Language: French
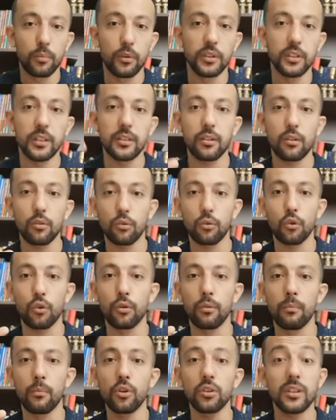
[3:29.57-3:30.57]
Peut-être que
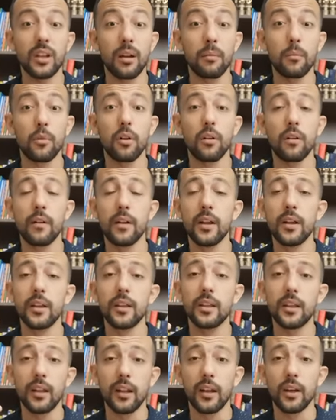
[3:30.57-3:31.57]
mentalement,
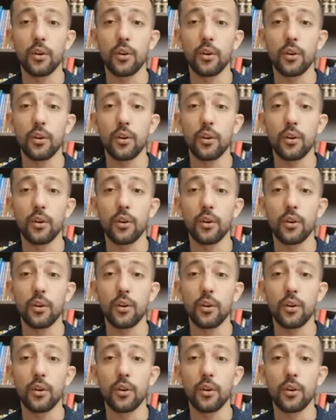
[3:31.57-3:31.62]
il